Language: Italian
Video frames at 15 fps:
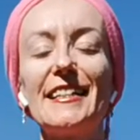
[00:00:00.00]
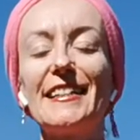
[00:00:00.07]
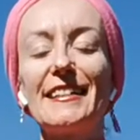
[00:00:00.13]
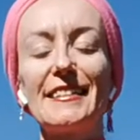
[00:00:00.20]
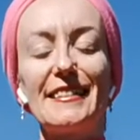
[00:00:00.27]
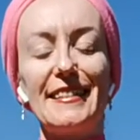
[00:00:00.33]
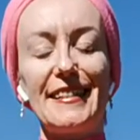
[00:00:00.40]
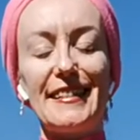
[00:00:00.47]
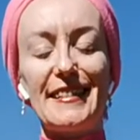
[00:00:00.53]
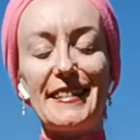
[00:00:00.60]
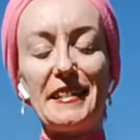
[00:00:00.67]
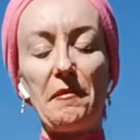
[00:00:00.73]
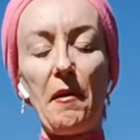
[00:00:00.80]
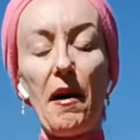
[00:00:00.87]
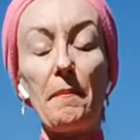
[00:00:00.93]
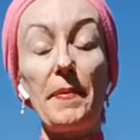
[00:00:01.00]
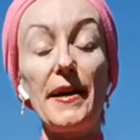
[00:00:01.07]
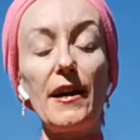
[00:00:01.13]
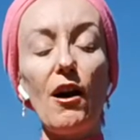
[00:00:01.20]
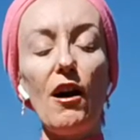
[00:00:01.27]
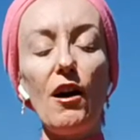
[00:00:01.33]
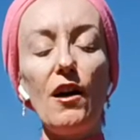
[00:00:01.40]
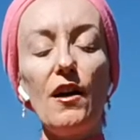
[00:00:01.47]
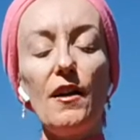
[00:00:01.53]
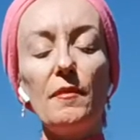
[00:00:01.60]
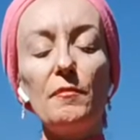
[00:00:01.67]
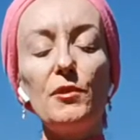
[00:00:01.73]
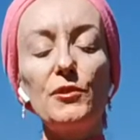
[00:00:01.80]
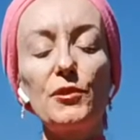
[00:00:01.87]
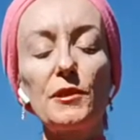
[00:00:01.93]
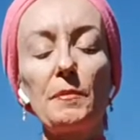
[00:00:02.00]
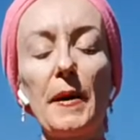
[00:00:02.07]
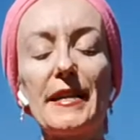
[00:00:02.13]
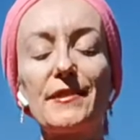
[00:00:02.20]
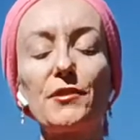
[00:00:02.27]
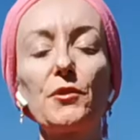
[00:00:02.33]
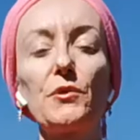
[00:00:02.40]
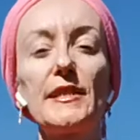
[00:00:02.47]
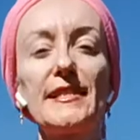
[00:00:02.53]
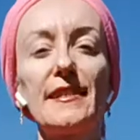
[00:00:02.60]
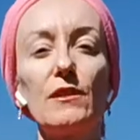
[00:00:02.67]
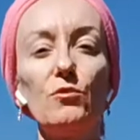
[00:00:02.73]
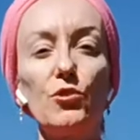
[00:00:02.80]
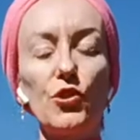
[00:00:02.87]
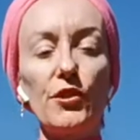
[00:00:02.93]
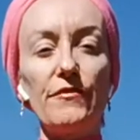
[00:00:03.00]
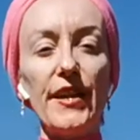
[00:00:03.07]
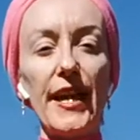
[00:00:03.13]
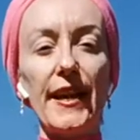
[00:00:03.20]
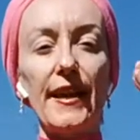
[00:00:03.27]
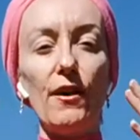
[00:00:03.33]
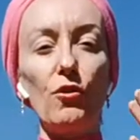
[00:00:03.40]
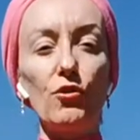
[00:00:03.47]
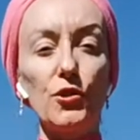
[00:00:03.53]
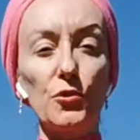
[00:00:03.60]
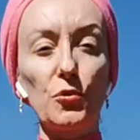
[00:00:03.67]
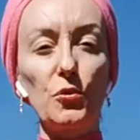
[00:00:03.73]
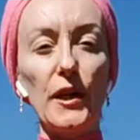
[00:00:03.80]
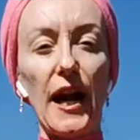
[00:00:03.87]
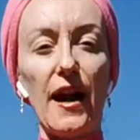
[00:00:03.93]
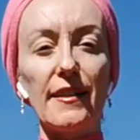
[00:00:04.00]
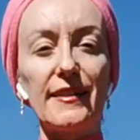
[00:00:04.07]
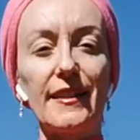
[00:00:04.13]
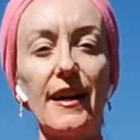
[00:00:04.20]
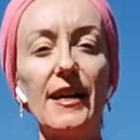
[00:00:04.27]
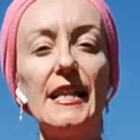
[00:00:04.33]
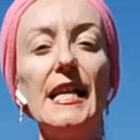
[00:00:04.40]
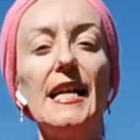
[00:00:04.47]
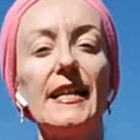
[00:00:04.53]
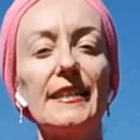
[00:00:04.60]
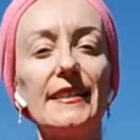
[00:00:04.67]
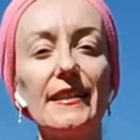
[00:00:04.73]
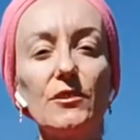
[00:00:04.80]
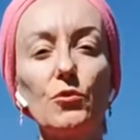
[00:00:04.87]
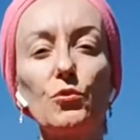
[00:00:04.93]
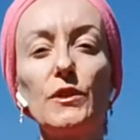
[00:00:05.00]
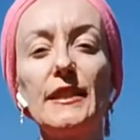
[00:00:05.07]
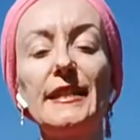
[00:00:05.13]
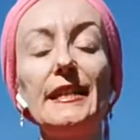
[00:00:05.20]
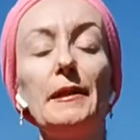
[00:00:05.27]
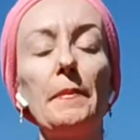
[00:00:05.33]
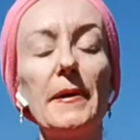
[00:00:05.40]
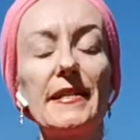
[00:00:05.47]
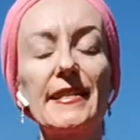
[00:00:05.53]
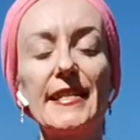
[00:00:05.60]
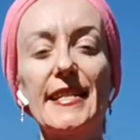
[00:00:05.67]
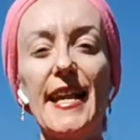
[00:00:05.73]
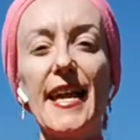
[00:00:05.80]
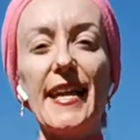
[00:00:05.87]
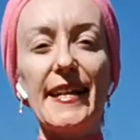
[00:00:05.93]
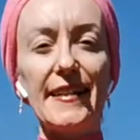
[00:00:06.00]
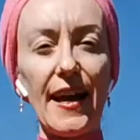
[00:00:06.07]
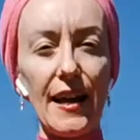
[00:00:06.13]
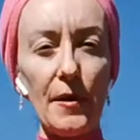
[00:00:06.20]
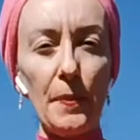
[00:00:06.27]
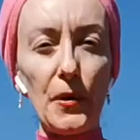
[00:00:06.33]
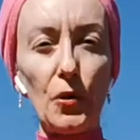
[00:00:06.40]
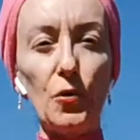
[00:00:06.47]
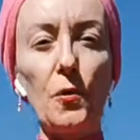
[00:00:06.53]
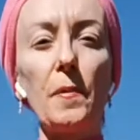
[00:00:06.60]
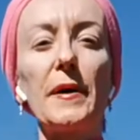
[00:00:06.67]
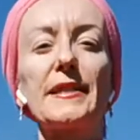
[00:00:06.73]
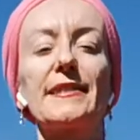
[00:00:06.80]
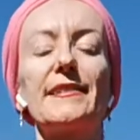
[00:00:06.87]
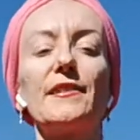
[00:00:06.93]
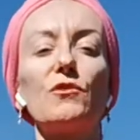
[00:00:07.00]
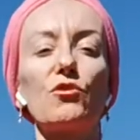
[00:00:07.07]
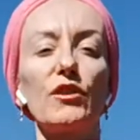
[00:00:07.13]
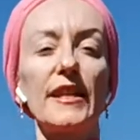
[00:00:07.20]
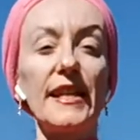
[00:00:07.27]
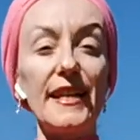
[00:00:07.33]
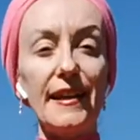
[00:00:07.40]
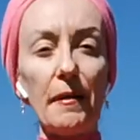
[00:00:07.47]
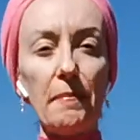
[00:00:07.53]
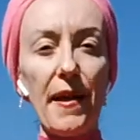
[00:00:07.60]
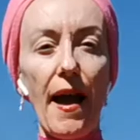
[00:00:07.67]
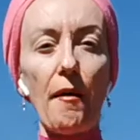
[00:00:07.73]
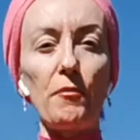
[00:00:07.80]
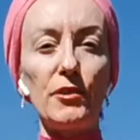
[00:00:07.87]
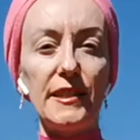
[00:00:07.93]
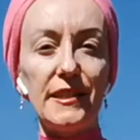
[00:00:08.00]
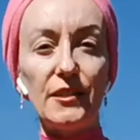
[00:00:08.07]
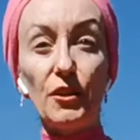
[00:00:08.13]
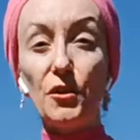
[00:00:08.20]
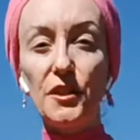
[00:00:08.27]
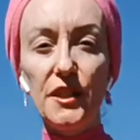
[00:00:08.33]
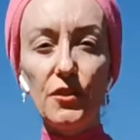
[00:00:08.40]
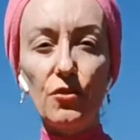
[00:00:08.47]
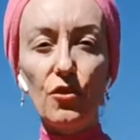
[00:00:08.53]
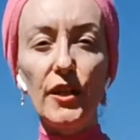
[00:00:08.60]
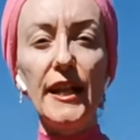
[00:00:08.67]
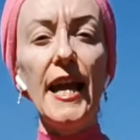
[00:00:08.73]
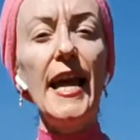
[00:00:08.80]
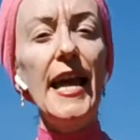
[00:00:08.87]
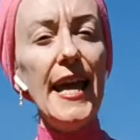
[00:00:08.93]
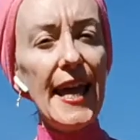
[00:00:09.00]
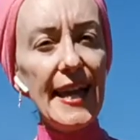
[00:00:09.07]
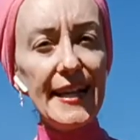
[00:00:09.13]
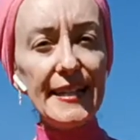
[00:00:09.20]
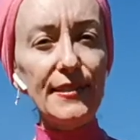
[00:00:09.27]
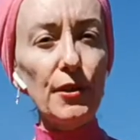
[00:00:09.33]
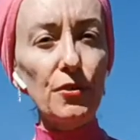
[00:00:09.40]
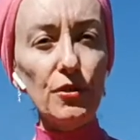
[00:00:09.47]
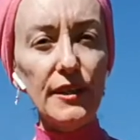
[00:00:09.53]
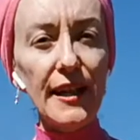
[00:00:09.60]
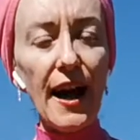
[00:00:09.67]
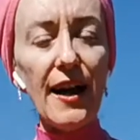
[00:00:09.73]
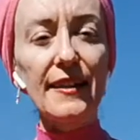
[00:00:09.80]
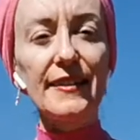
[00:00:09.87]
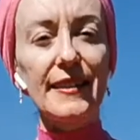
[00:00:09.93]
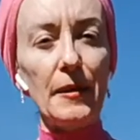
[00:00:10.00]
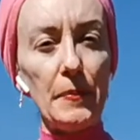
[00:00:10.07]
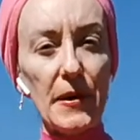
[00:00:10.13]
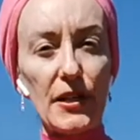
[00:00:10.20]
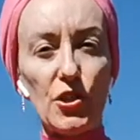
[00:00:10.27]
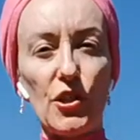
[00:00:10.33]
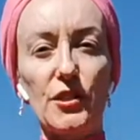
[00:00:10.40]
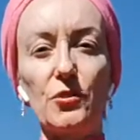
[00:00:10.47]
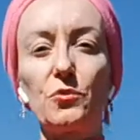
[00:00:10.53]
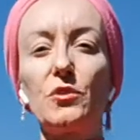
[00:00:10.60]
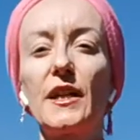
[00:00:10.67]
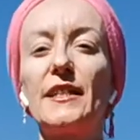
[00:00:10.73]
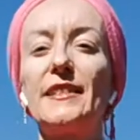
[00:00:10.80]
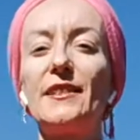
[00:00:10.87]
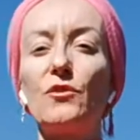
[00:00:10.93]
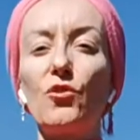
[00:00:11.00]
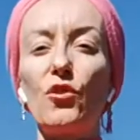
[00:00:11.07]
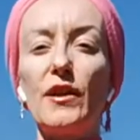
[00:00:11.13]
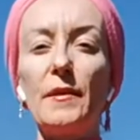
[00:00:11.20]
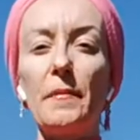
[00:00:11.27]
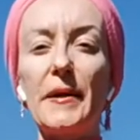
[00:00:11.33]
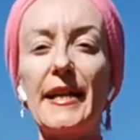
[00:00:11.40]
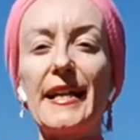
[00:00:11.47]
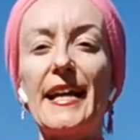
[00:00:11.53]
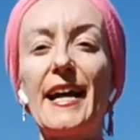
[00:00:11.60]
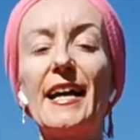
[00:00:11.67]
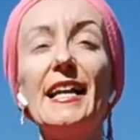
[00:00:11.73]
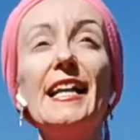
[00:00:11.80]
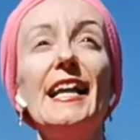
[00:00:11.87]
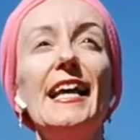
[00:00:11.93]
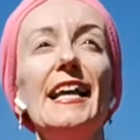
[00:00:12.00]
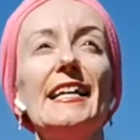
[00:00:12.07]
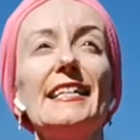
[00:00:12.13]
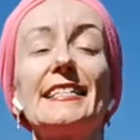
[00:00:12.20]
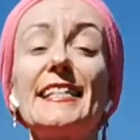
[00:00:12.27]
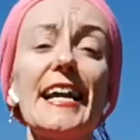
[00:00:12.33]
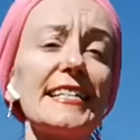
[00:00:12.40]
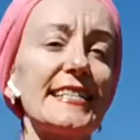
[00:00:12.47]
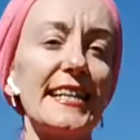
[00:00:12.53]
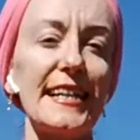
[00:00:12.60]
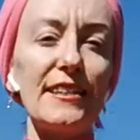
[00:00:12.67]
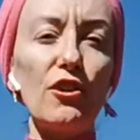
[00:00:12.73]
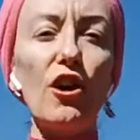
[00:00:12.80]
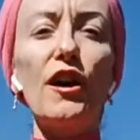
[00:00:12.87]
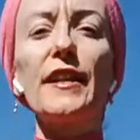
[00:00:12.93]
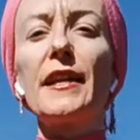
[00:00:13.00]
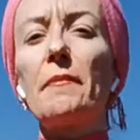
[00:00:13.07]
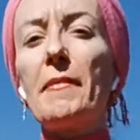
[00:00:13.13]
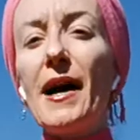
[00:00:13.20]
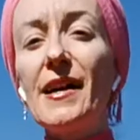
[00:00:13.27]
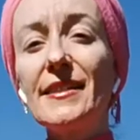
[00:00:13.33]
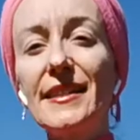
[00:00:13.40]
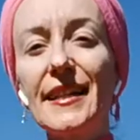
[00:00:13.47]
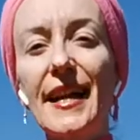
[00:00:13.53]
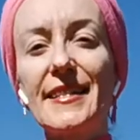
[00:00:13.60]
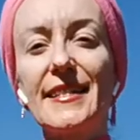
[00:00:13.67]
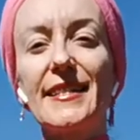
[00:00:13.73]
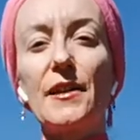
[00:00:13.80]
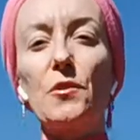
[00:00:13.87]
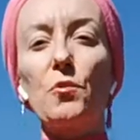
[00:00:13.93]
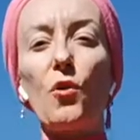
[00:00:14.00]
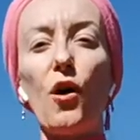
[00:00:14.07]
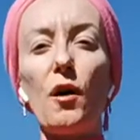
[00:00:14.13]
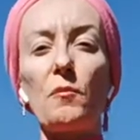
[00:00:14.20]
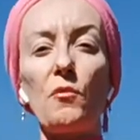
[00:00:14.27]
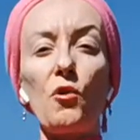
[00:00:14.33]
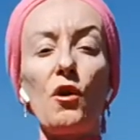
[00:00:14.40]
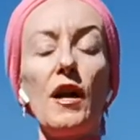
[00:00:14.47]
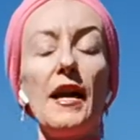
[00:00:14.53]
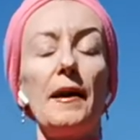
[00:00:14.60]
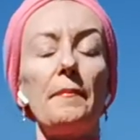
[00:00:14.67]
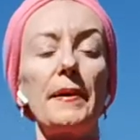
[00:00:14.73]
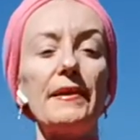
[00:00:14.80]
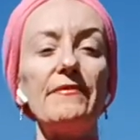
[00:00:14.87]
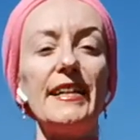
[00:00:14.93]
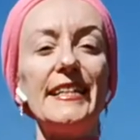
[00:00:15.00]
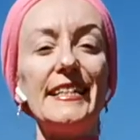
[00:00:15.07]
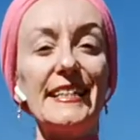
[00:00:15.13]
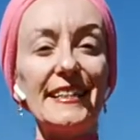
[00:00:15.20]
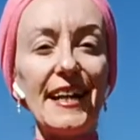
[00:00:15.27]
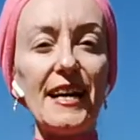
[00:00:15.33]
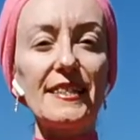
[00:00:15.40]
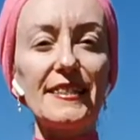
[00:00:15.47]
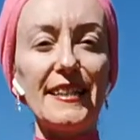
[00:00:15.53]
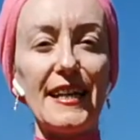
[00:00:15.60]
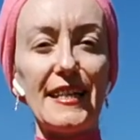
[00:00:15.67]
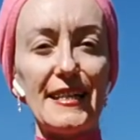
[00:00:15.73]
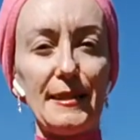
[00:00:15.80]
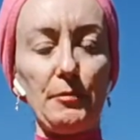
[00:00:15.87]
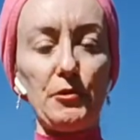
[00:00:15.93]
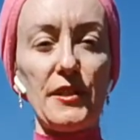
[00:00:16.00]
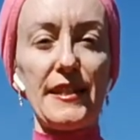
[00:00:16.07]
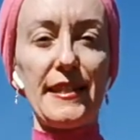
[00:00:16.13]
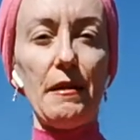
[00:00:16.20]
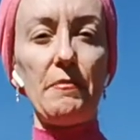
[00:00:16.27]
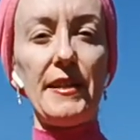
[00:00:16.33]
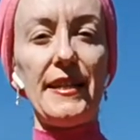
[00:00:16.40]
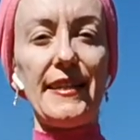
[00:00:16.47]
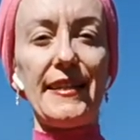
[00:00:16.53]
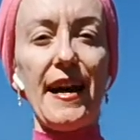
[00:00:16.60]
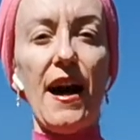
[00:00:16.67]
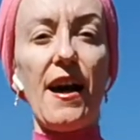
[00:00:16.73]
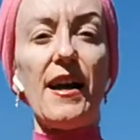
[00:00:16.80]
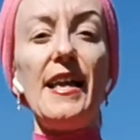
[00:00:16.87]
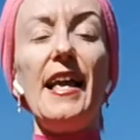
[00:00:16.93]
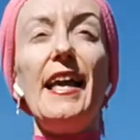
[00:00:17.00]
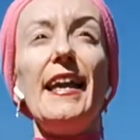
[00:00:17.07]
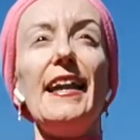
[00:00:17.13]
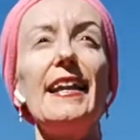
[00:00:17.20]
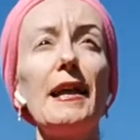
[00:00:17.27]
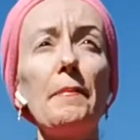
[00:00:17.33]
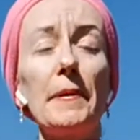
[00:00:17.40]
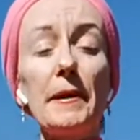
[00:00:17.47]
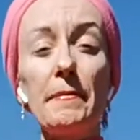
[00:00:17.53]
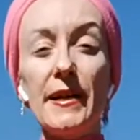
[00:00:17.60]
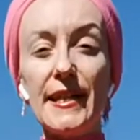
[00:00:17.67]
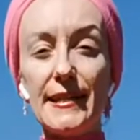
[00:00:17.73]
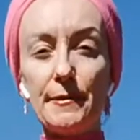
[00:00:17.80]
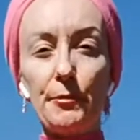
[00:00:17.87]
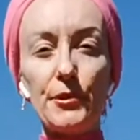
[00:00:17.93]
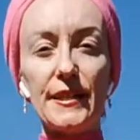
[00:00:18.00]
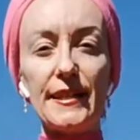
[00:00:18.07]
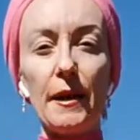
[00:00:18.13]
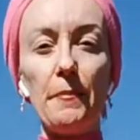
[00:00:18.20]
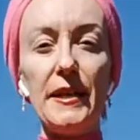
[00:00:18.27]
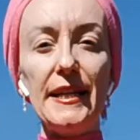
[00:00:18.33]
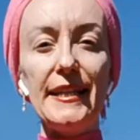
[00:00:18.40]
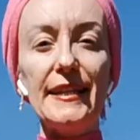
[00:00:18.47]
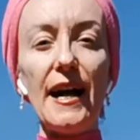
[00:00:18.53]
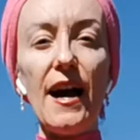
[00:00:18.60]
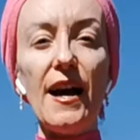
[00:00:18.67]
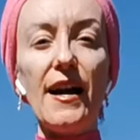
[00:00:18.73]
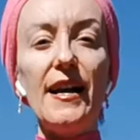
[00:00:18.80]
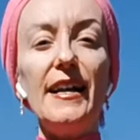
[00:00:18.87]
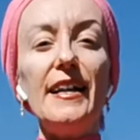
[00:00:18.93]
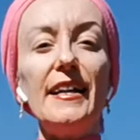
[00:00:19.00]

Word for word: Tantissima, però molto spesso questa luce viene oscurata da tutti i pensieri, dalle preoccupazioni che abbiamo dentro di noi e che sono tante per ciascuna di noi perché sì, essere donna, ma anche essere uomo prevede tanta responsabilità e la prima responsabilità